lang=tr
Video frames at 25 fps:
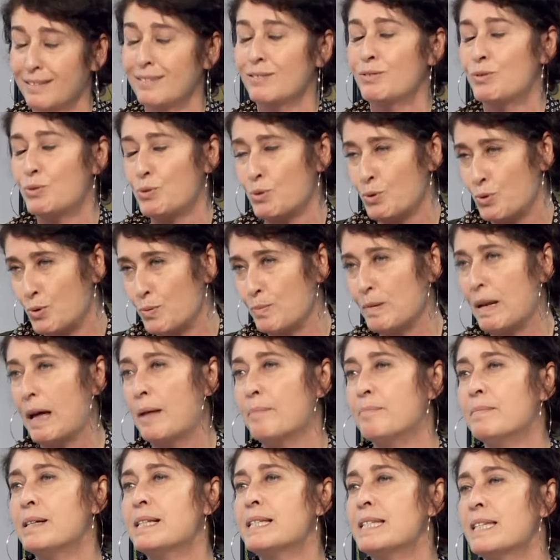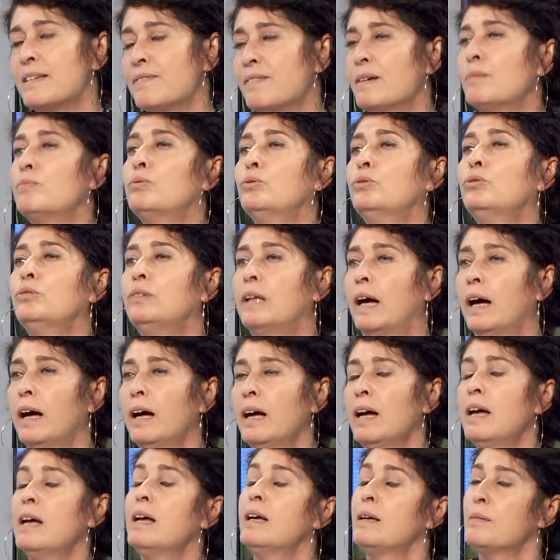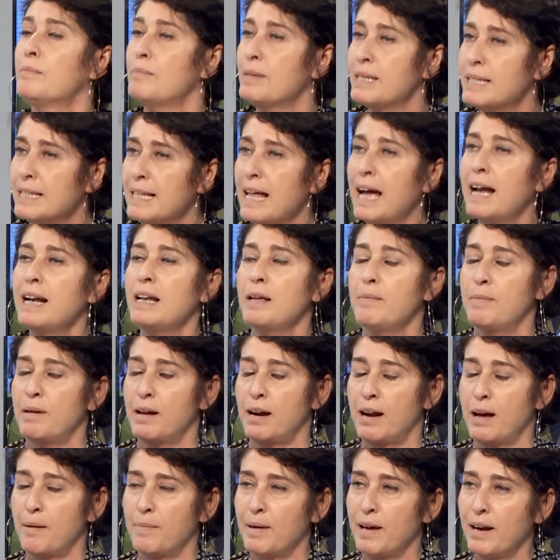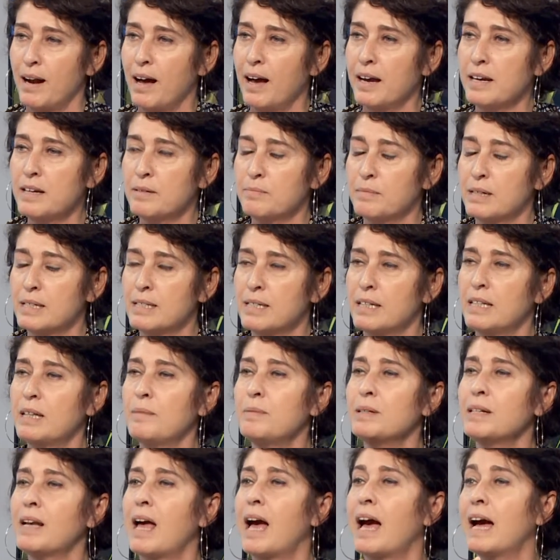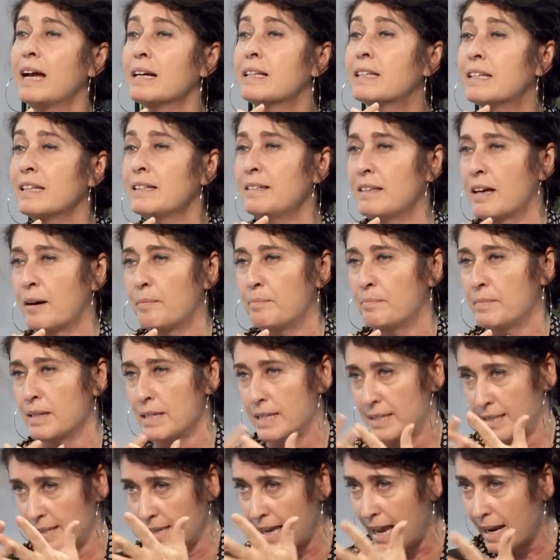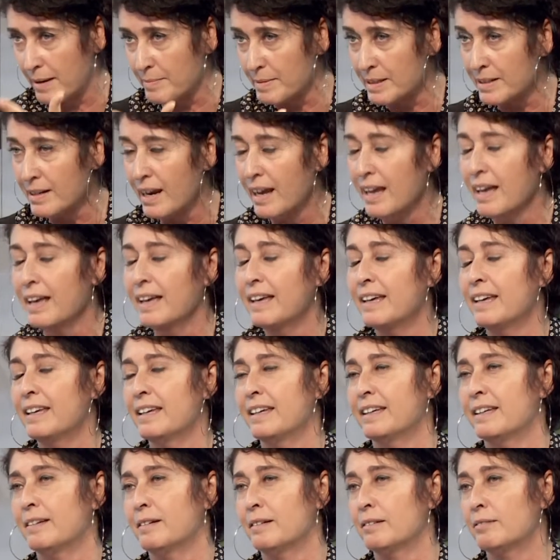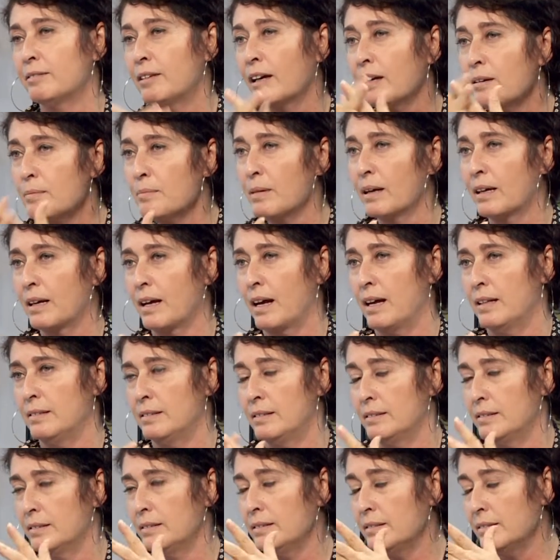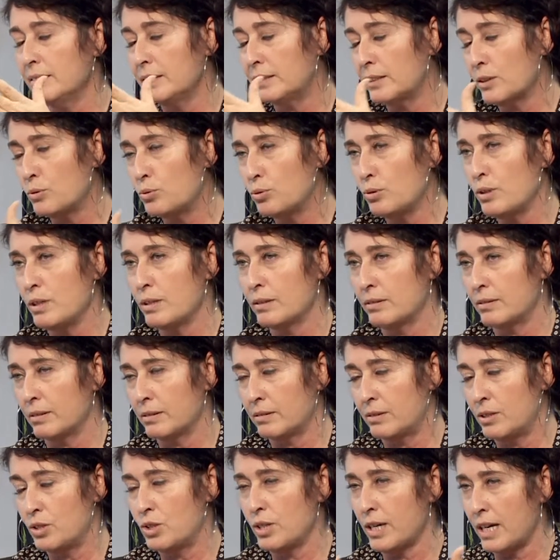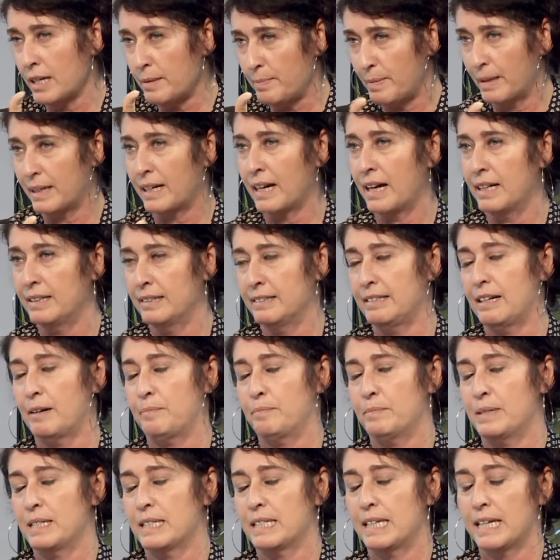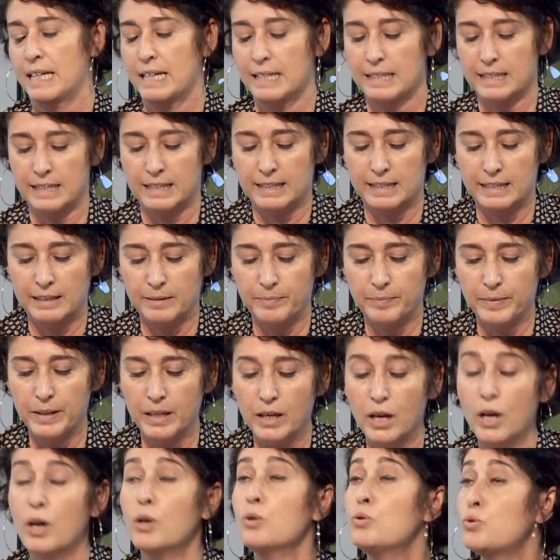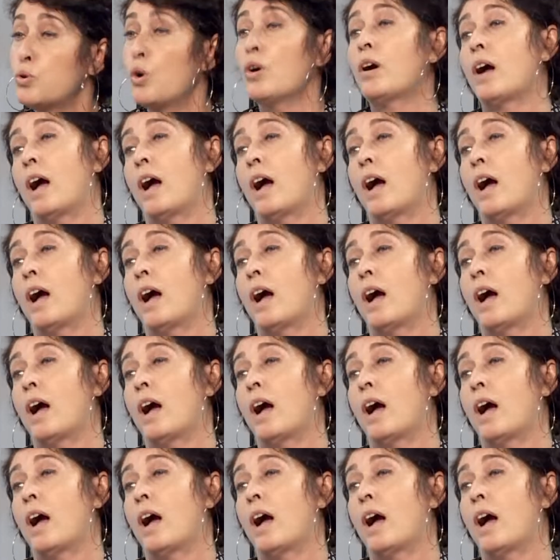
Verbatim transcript: çözümlenmesi ve bunu da bizlerle beraber aynı masada bir erkin yapması yani bir e, Tarım Bakanlığı'nın işte Ticaret Bakanlığı'nın yapması gerektiğini dediğimde çok